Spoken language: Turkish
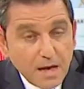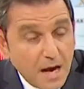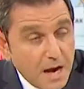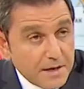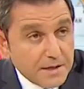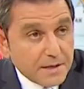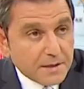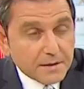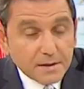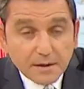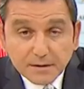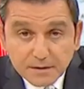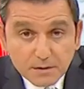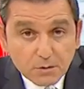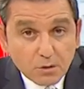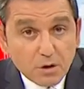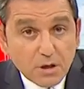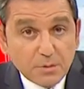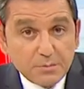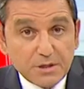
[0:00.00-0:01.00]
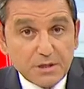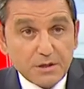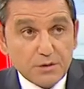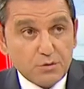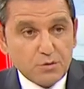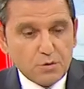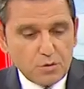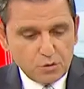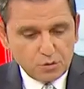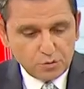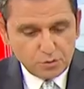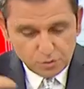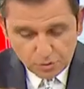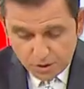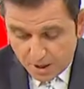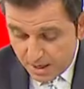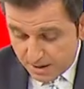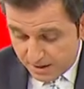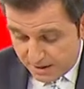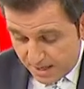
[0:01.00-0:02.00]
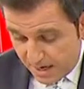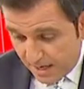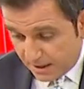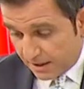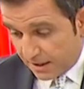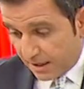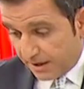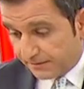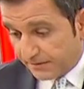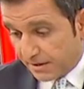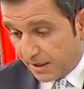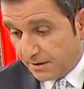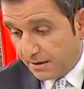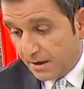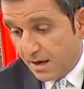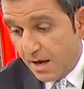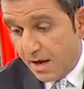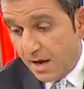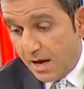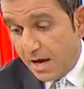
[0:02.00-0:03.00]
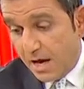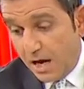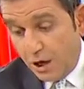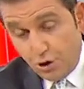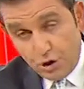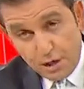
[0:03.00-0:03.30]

Yani nasıl olabilir diyorsunuz. Diğer taraftan en